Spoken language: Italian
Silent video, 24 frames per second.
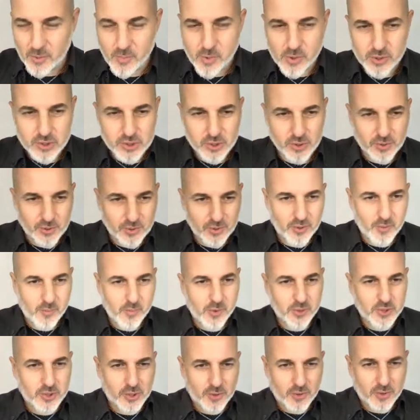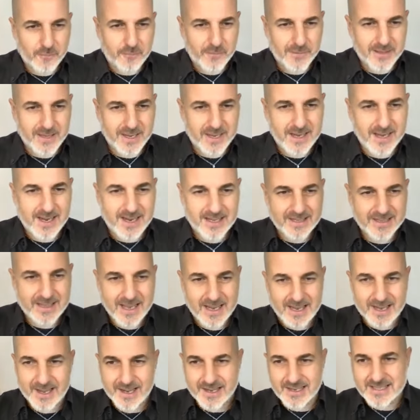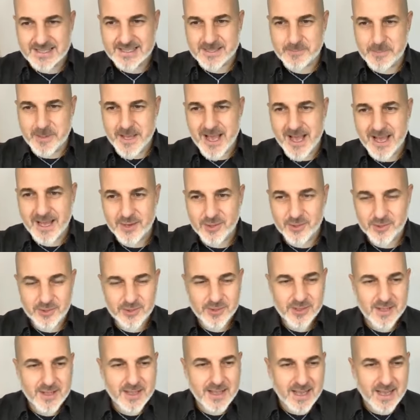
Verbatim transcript: Buongiorno, buongiorno Federica da Crispiano.